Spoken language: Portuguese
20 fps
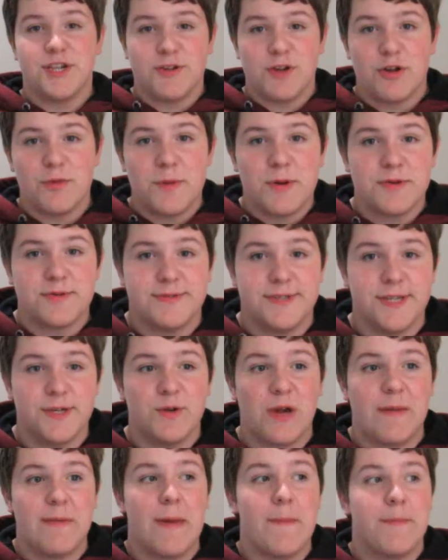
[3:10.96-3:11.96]
a Chanel número
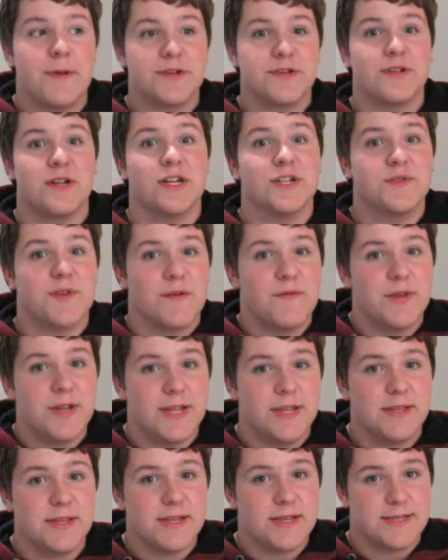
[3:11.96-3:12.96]
5 é minha personagem
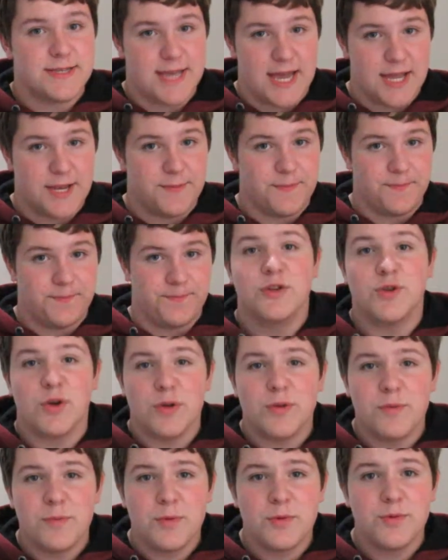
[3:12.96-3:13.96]
favorita da série.
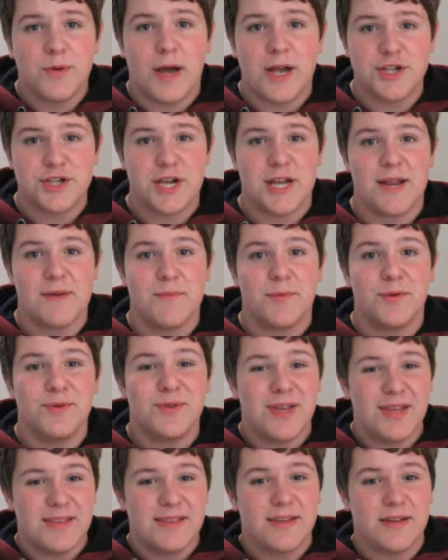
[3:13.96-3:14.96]
Todo mundo acha ela
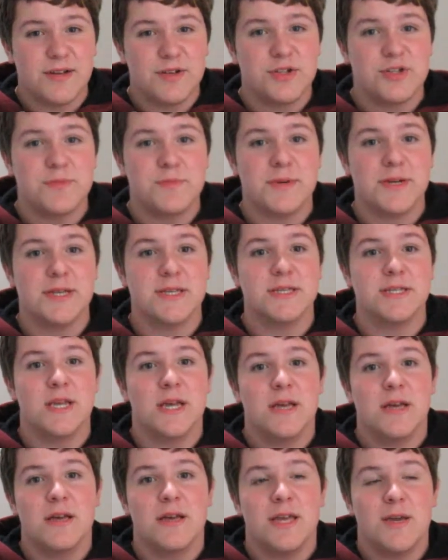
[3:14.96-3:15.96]
muito irritante, mas
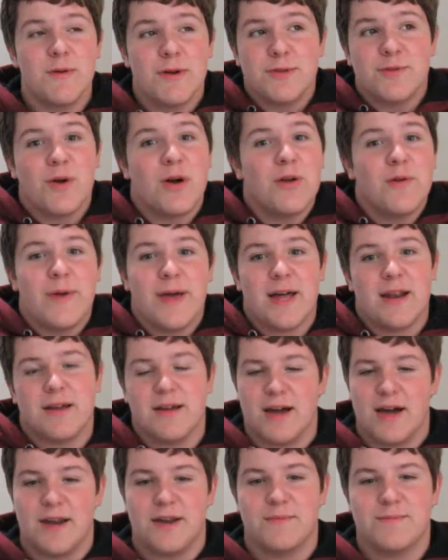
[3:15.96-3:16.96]
eu adoro ela,
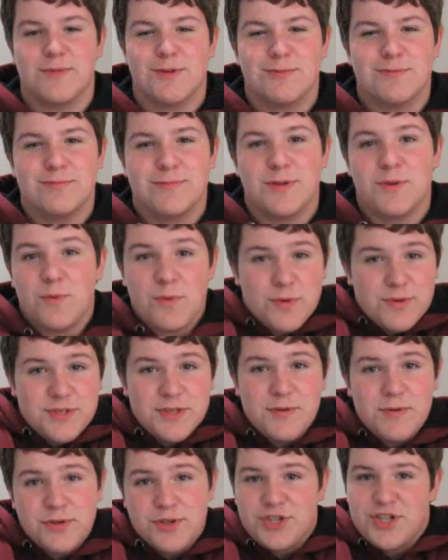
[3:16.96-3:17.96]
cara. Não, eu não
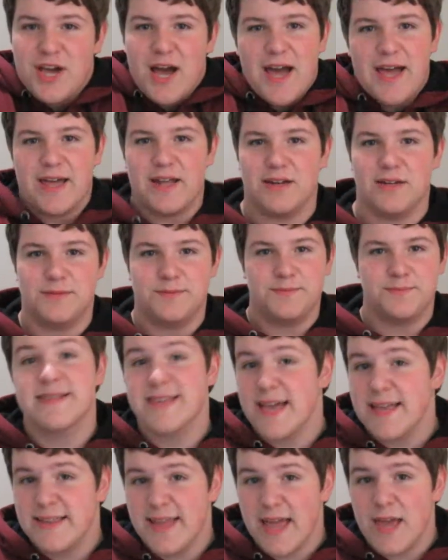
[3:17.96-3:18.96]
consigo odiar ela.
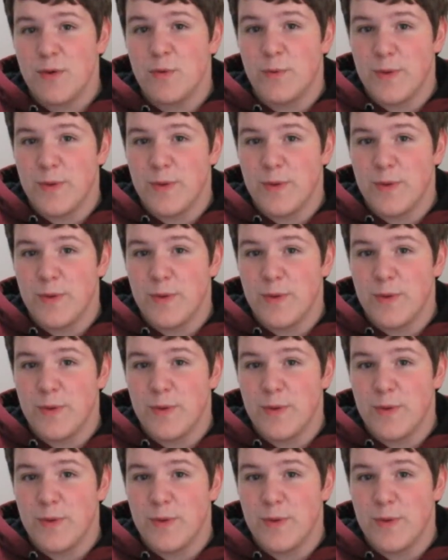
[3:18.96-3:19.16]
Zayday